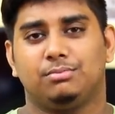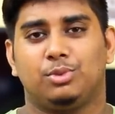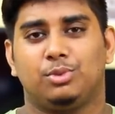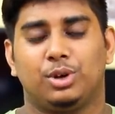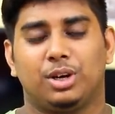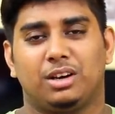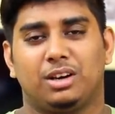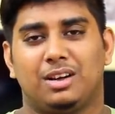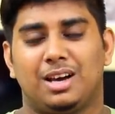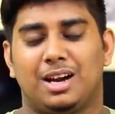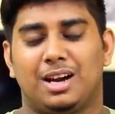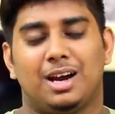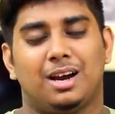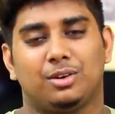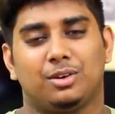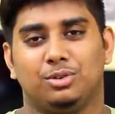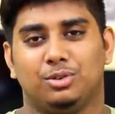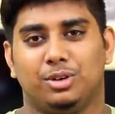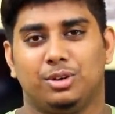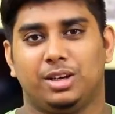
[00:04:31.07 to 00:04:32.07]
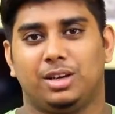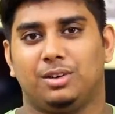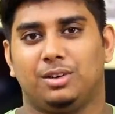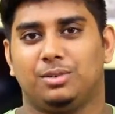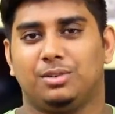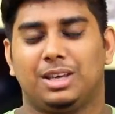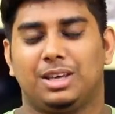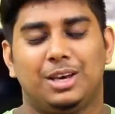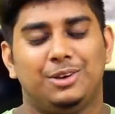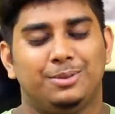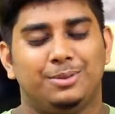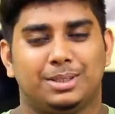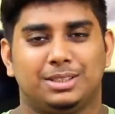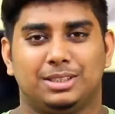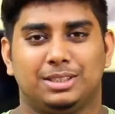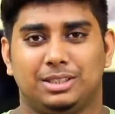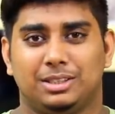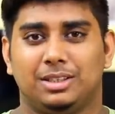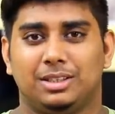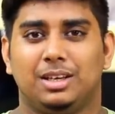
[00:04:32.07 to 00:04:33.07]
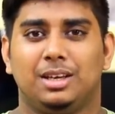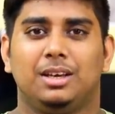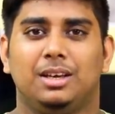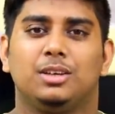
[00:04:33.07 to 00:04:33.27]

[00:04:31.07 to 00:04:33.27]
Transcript: পড়ে গেল আর আগুন ধরে গেল কেউই পাচ্ছেনি